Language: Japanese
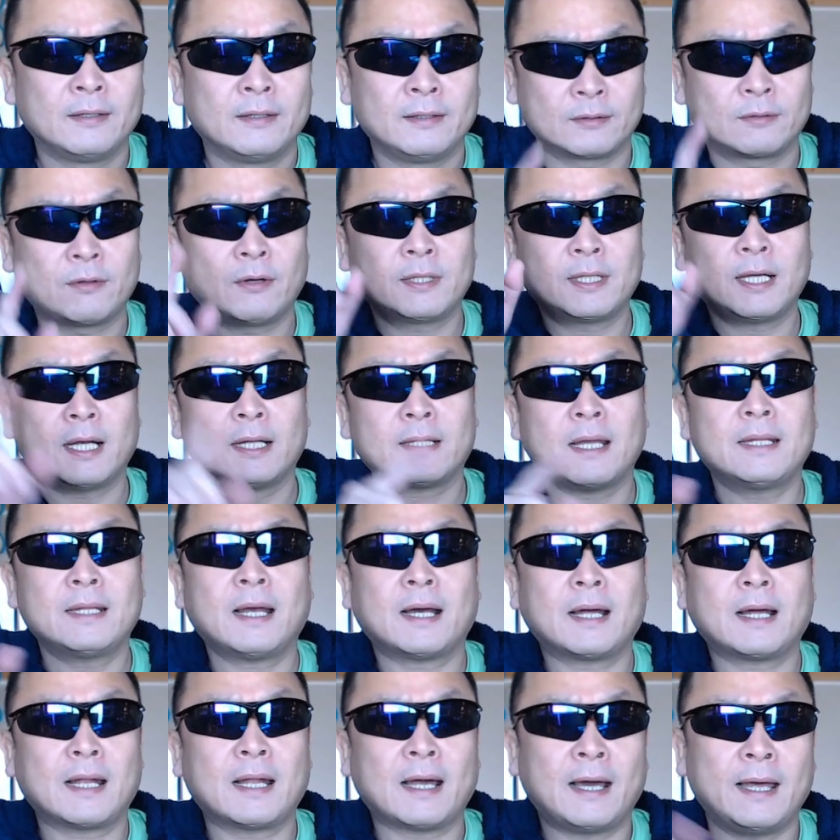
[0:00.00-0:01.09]
5ギガ帯
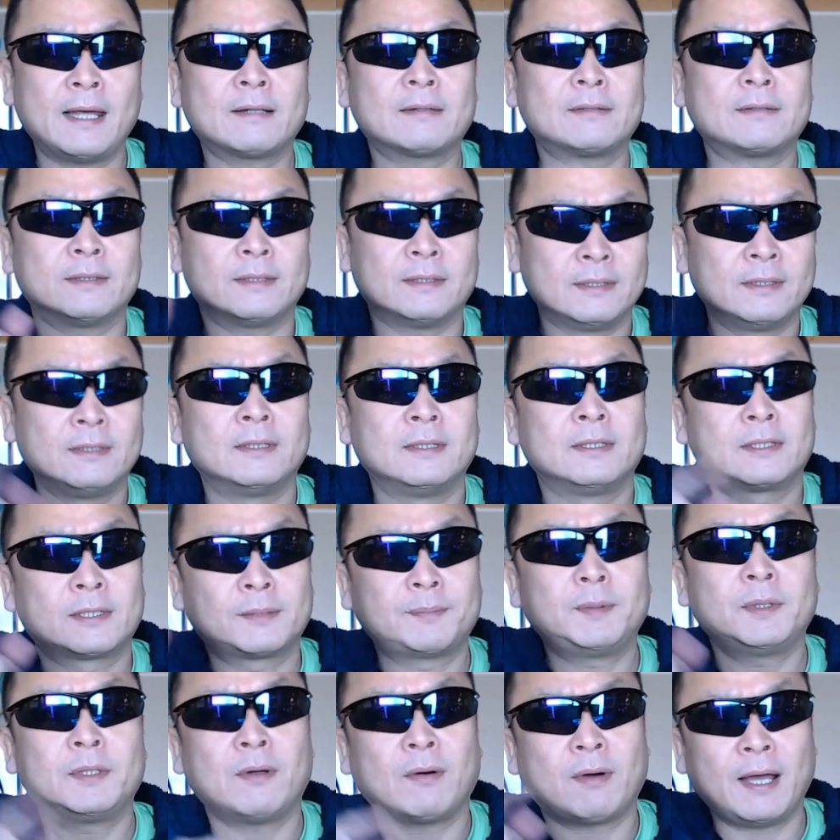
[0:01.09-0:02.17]
だから早く
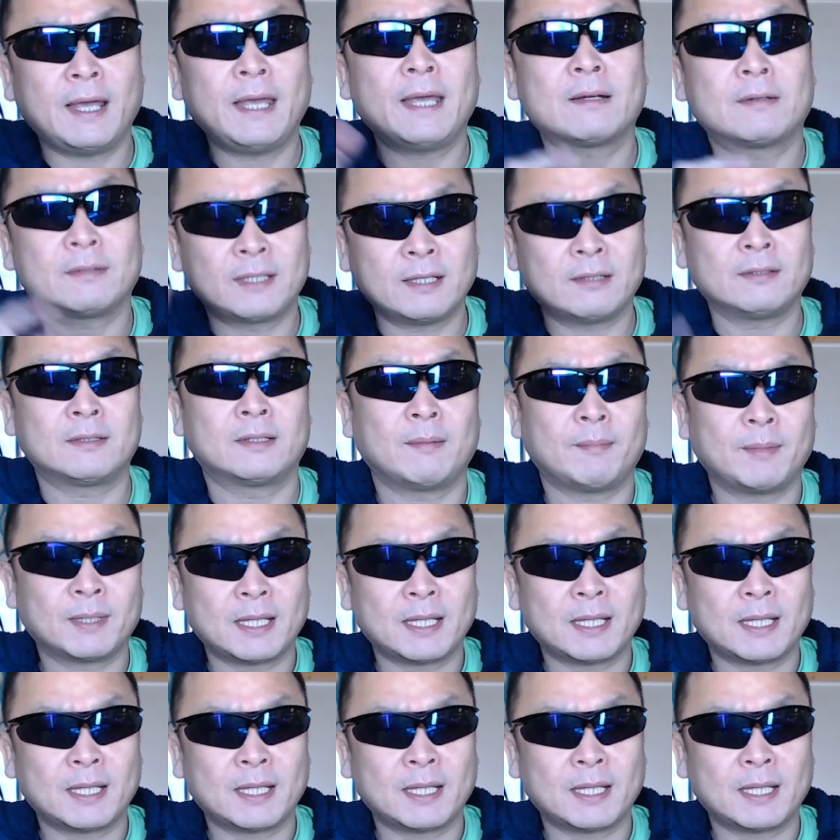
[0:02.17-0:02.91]
スピードが速く出るって、